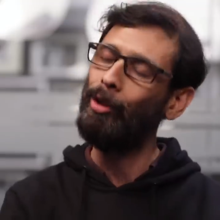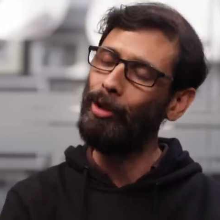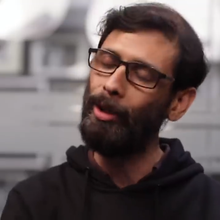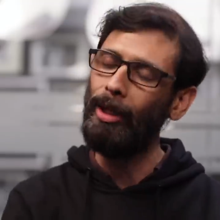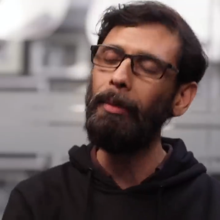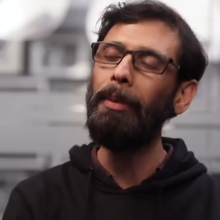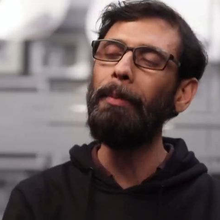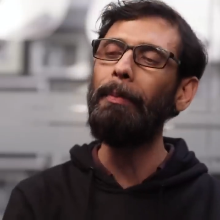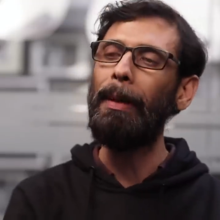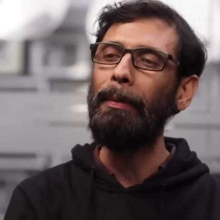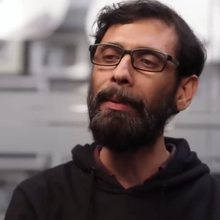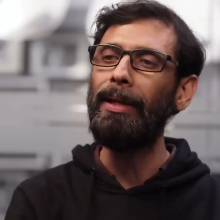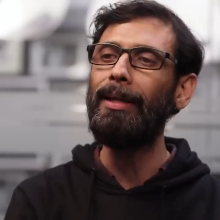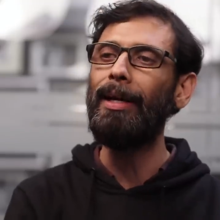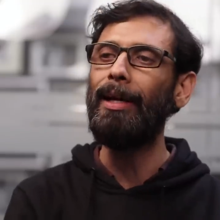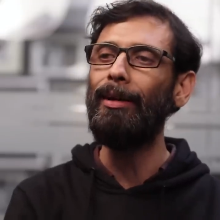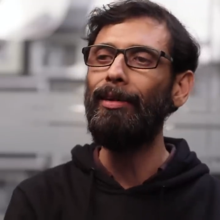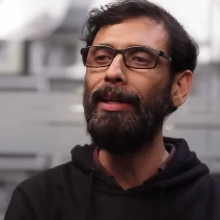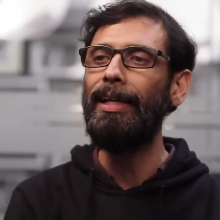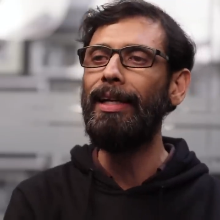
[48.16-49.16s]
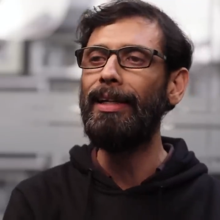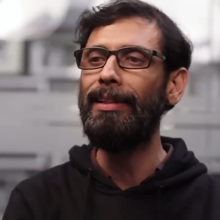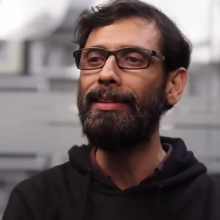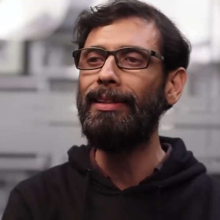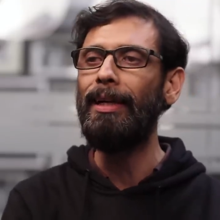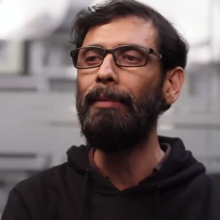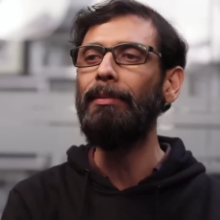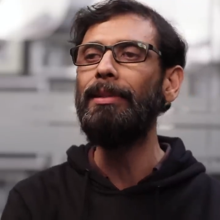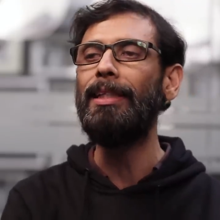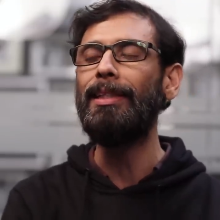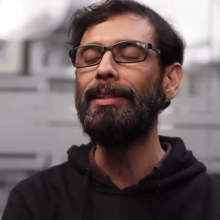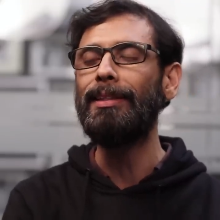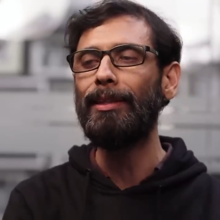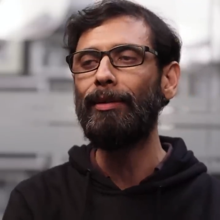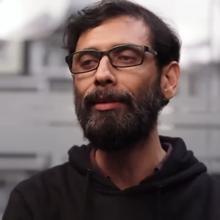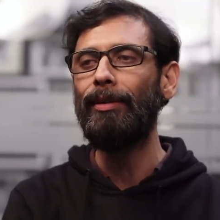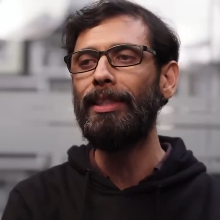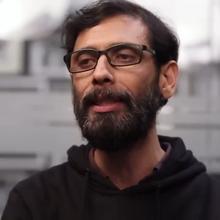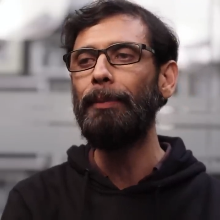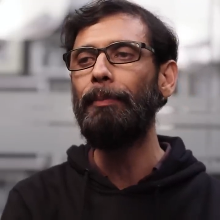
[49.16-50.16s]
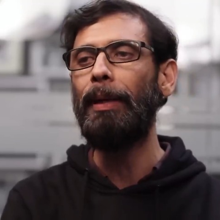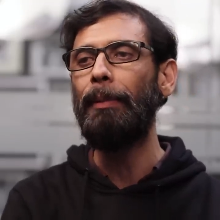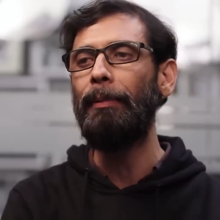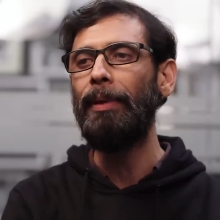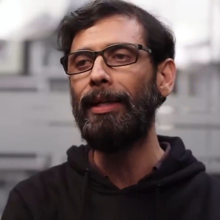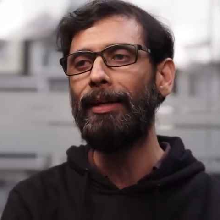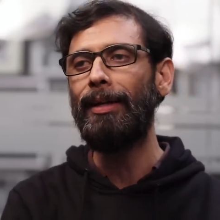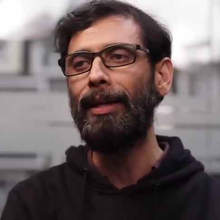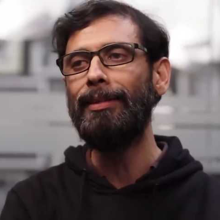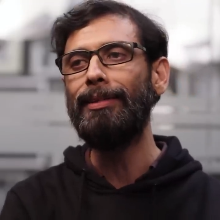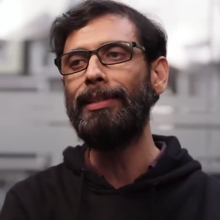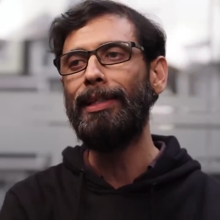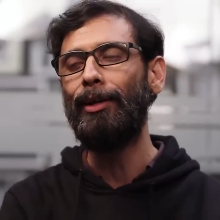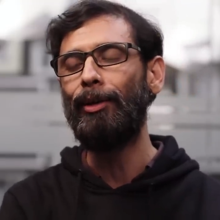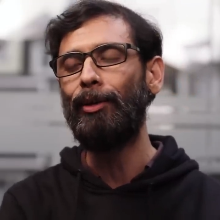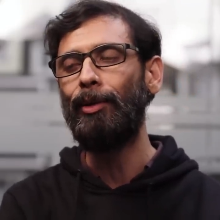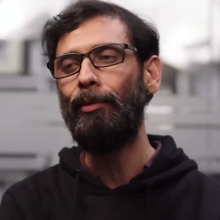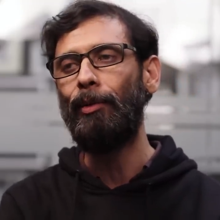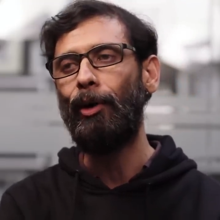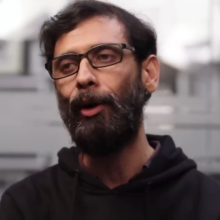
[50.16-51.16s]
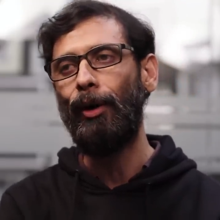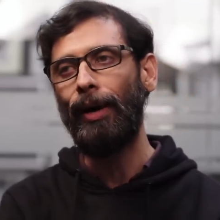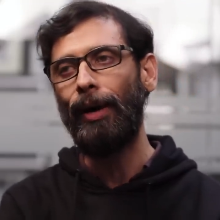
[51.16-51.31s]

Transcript: যদিও আমি প্রেমের গানও লিখেছি আমি চেষ্টা করেছি প্রেমের গান যেরকম